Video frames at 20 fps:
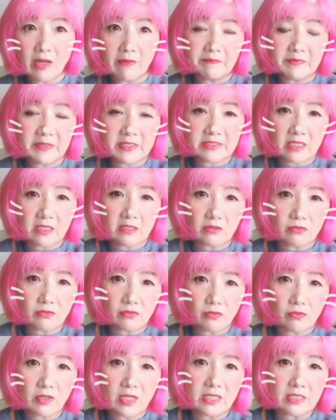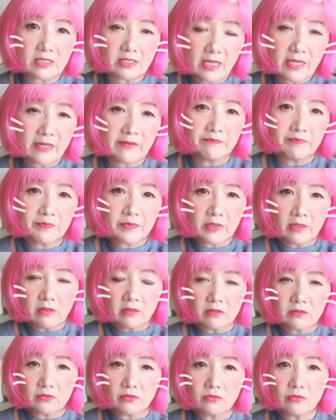ピーちゃんという子がいて
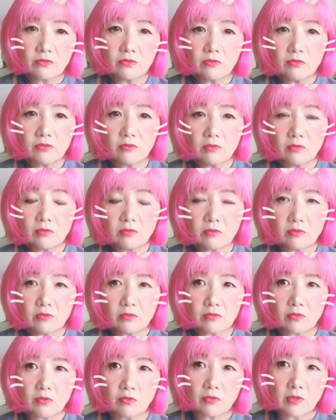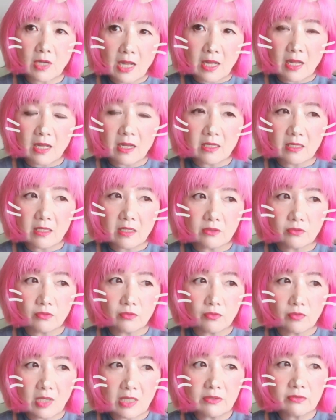その子があの
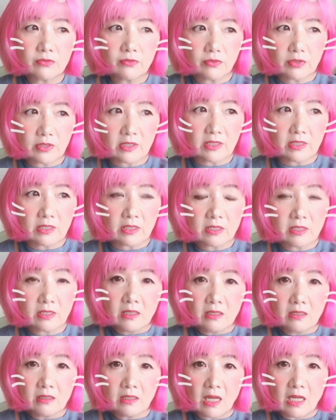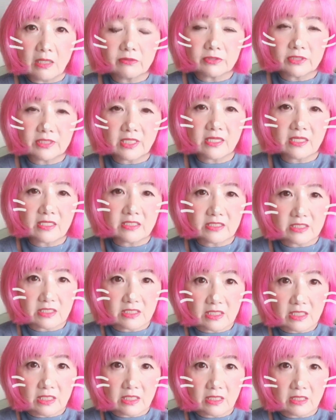ある時あるチャレンジ
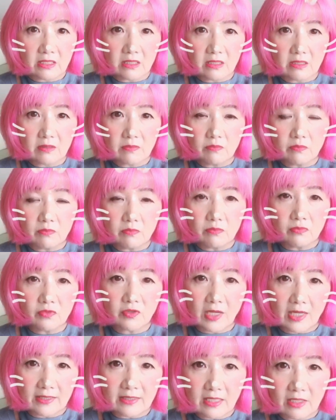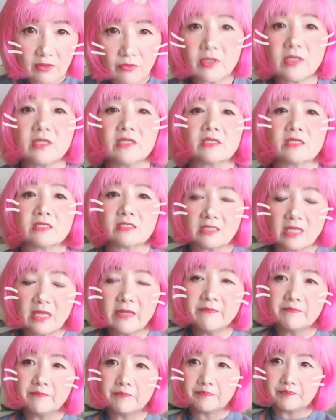に向かった時にですね
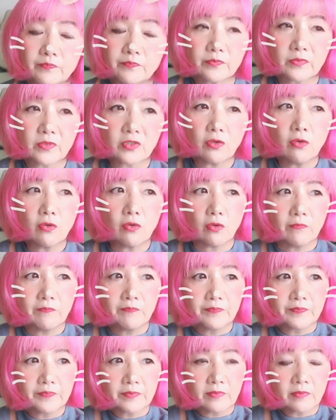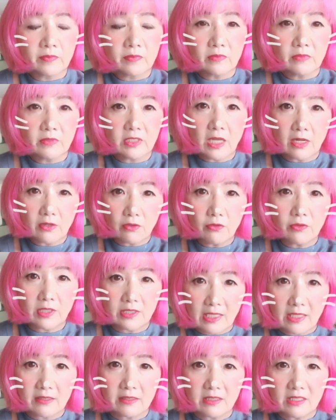今日やろうか
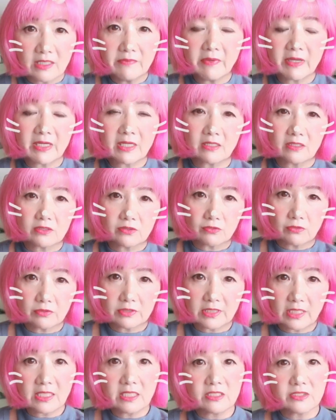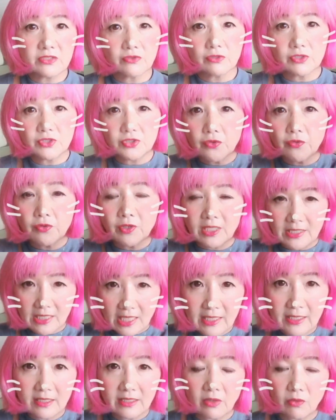な今からそのチャレンジをしようかなっ
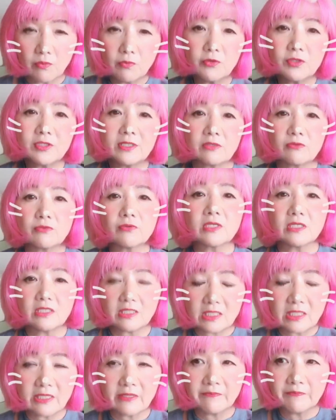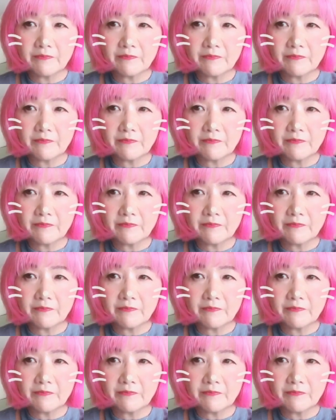て思った時に